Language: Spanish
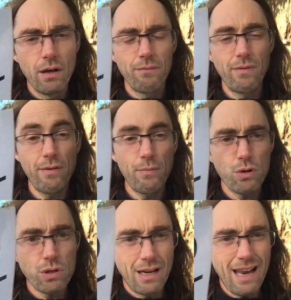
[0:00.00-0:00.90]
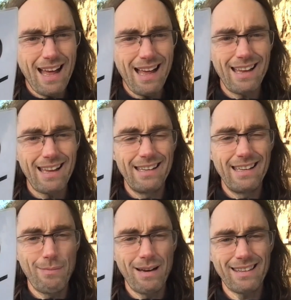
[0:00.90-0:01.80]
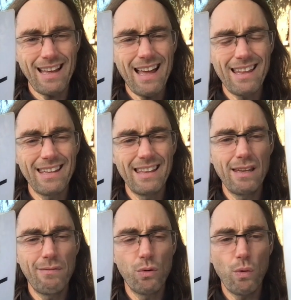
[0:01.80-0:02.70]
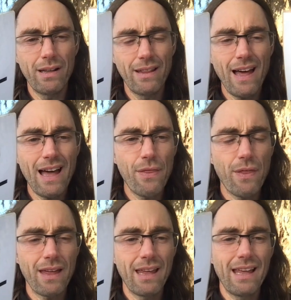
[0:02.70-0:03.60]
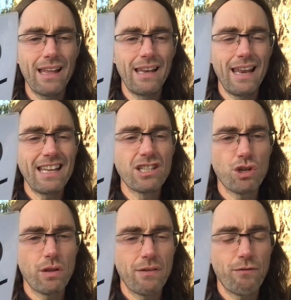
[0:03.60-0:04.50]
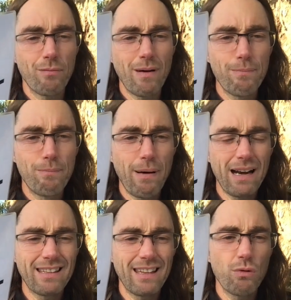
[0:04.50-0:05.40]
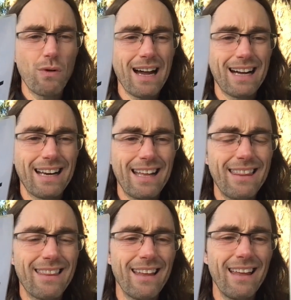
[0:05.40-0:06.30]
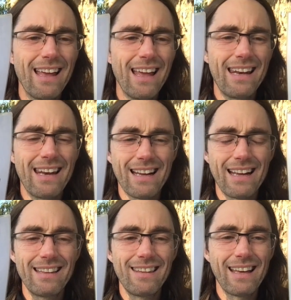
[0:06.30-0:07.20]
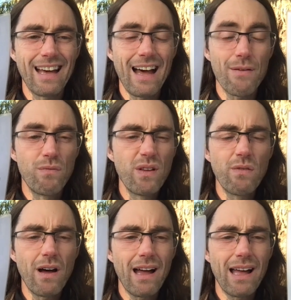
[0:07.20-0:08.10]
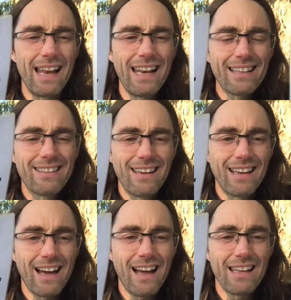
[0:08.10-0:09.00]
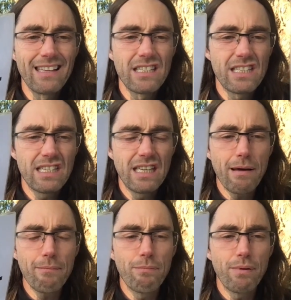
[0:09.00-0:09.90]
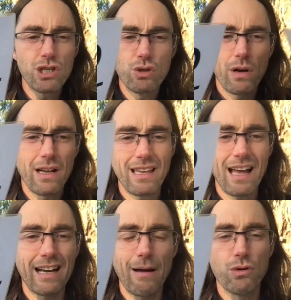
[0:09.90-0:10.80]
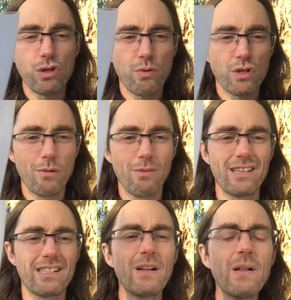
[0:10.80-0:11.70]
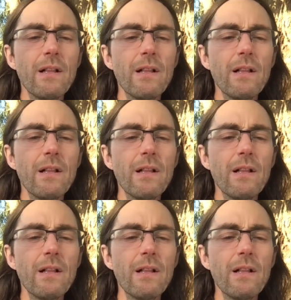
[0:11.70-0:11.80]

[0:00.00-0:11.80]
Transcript: vivimos la libertad, individualidad, el hecho de formar parte de una red energética viva, eléctrica y siempre sujeta a cambios posibles.